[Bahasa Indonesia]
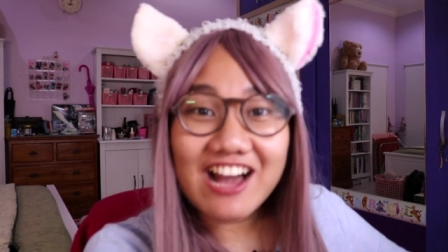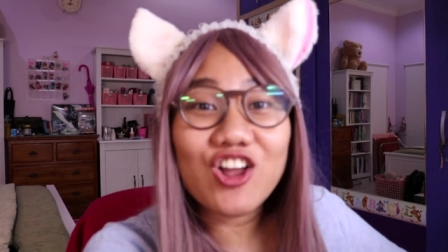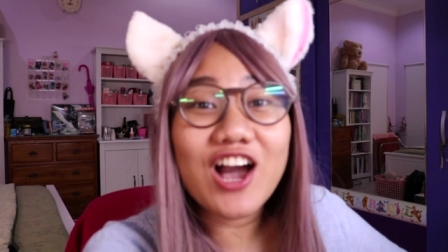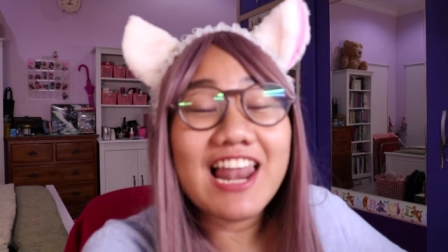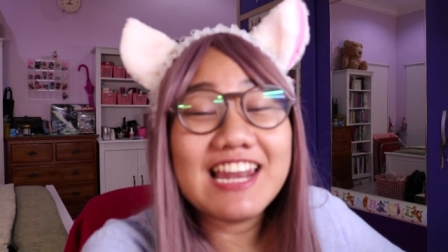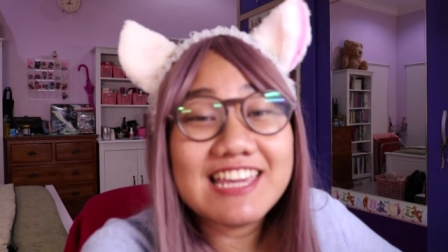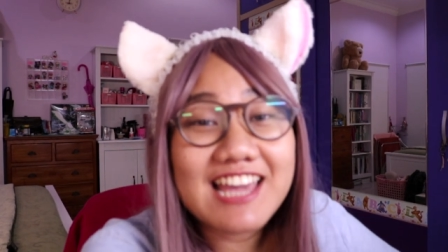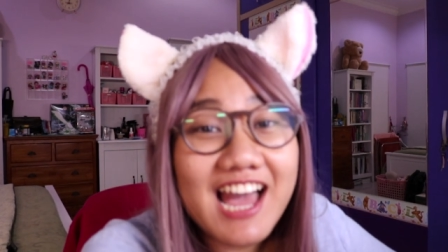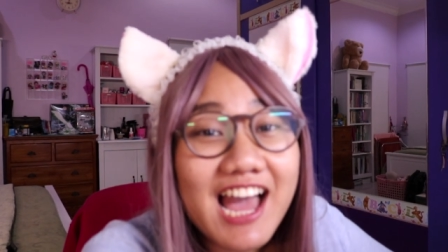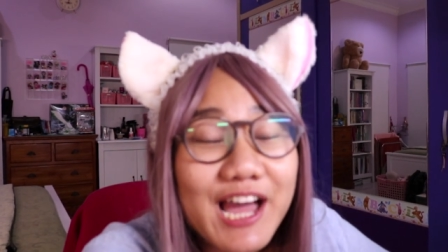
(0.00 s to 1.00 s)
Kalau
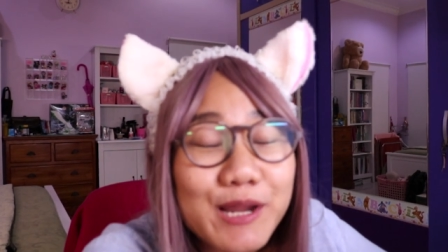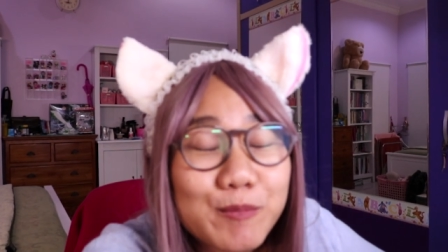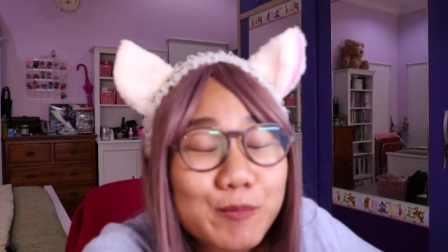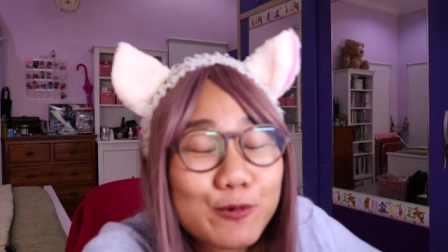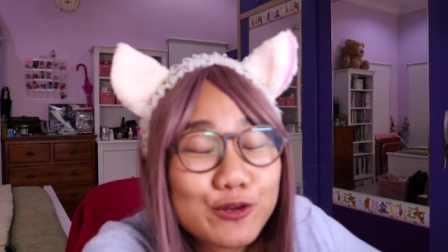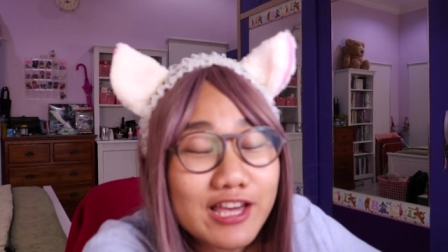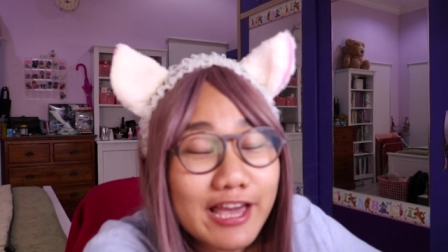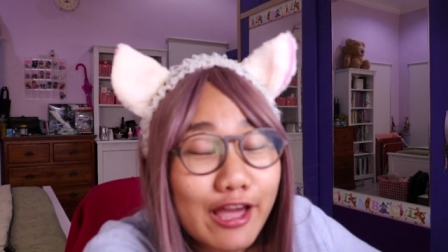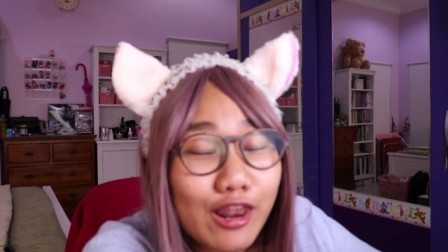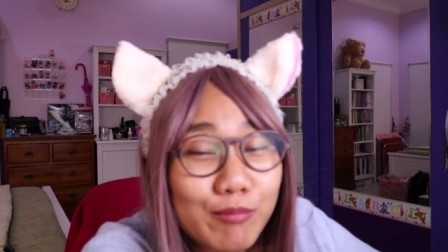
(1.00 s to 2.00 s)
kalian
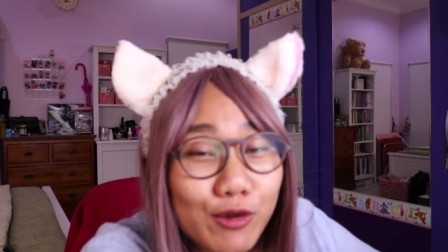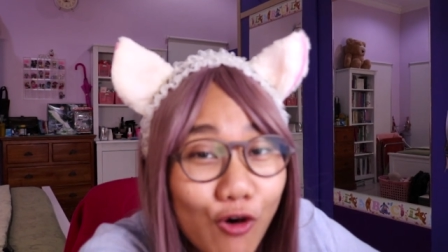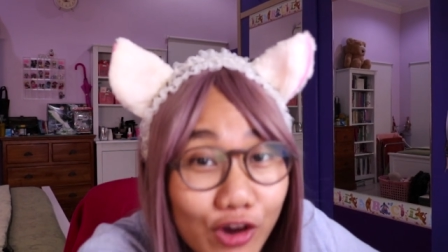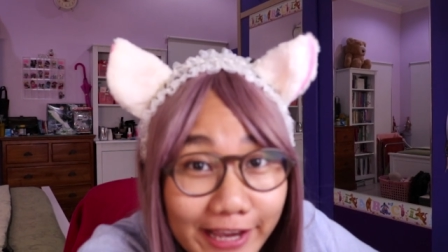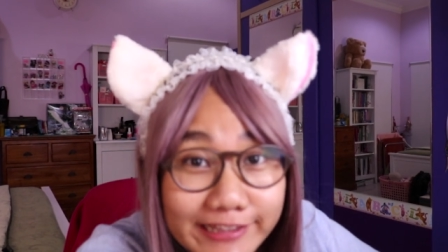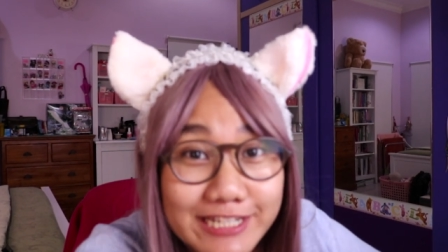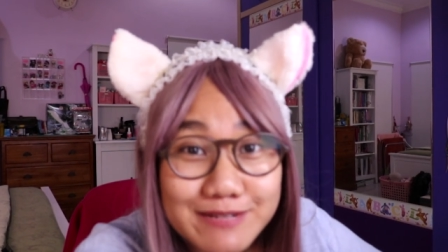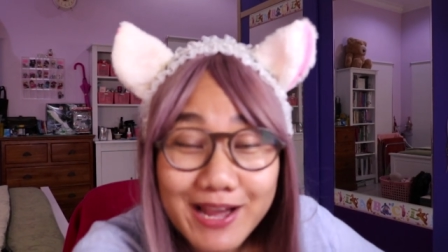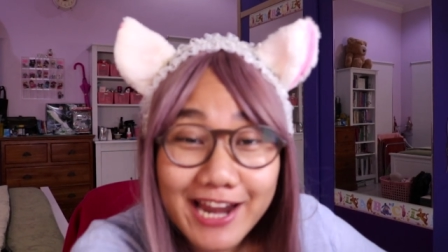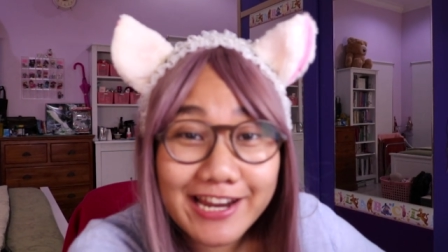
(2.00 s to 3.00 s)
punya yang lebih oke okay
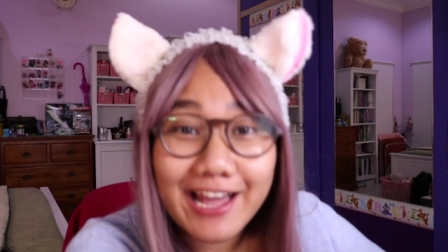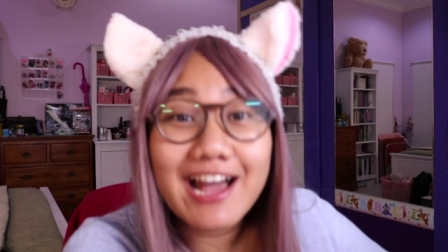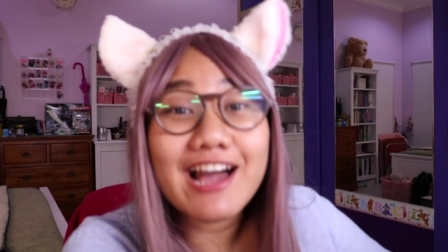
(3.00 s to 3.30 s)
terjemahannya,